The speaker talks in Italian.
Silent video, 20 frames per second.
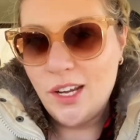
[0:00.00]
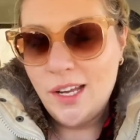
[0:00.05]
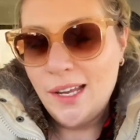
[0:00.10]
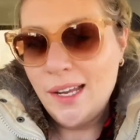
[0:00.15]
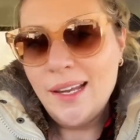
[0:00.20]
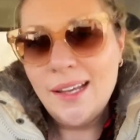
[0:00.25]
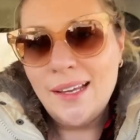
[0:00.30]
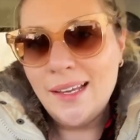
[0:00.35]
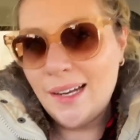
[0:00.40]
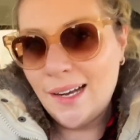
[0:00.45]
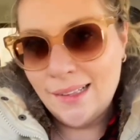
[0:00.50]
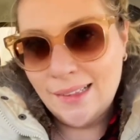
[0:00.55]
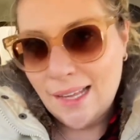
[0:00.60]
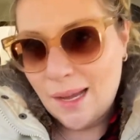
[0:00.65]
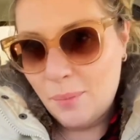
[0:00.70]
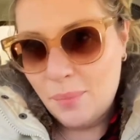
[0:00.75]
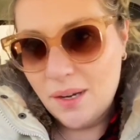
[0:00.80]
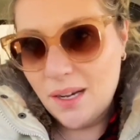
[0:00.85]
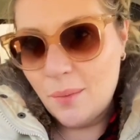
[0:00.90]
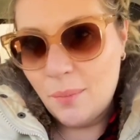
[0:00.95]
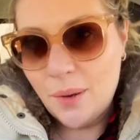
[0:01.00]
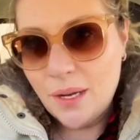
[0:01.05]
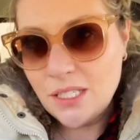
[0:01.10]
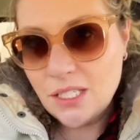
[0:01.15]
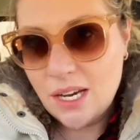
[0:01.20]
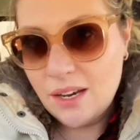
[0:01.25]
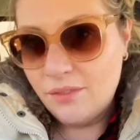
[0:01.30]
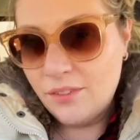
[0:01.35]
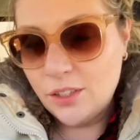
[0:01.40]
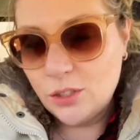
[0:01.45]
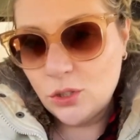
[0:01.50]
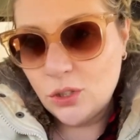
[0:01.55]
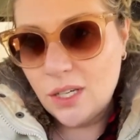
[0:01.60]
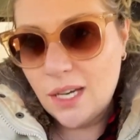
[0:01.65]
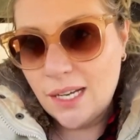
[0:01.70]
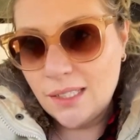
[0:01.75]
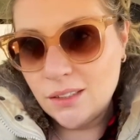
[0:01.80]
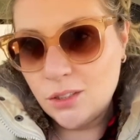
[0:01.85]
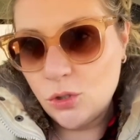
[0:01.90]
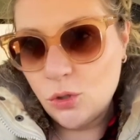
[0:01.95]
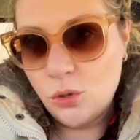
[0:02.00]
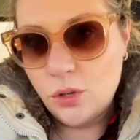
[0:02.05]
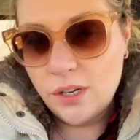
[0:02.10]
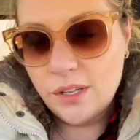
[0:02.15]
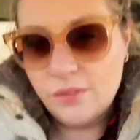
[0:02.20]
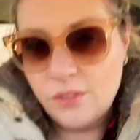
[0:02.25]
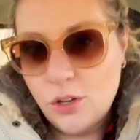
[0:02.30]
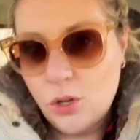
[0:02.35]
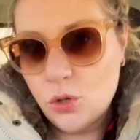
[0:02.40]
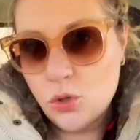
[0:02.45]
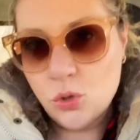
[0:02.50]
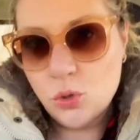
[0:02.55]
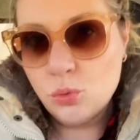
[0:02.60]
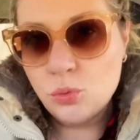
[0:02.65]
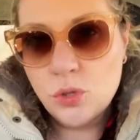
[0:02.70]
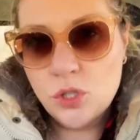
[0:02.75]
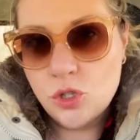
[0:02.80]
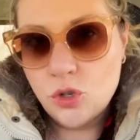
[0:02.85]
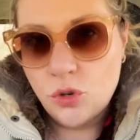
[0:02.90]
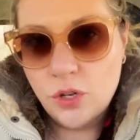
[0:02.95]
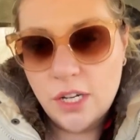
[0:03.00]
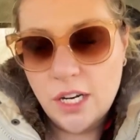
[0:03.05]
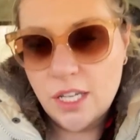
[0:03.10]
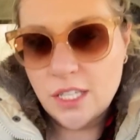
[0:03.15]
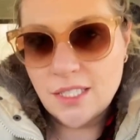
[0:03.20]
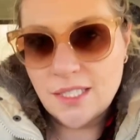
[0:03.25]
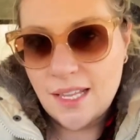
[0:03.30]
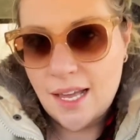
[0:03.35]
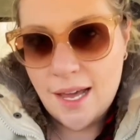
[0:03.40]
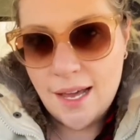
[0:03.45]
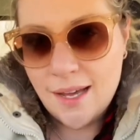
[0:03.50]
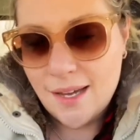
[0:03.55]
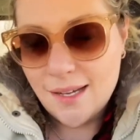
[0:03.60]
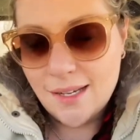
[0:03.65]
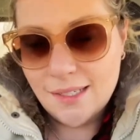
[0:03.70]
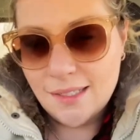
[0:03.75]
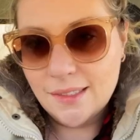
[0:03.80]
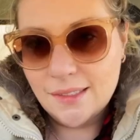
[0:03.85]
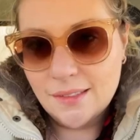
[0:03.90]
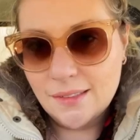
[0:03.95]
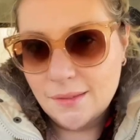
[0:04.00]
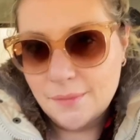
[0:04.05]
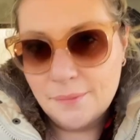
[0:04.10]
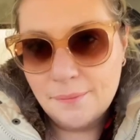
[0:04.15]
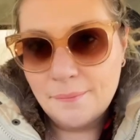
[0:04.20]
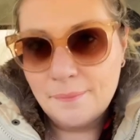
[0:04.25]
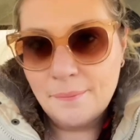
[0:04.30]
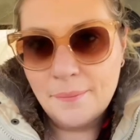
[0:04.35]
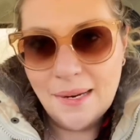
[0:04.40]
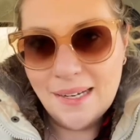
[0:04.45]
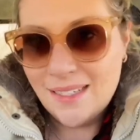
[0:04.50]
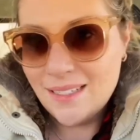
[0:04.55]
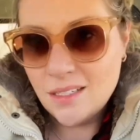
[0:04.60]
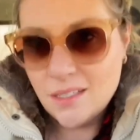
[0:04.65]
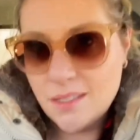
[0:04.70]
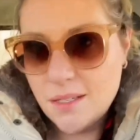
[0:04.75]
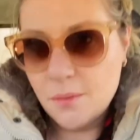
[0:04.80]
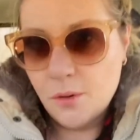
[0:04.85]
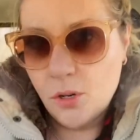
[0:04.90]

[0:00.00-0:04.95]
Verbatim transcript: In realtà appena passa l'effetto dell'antiterrorifico sono due giorni che sta malissimo.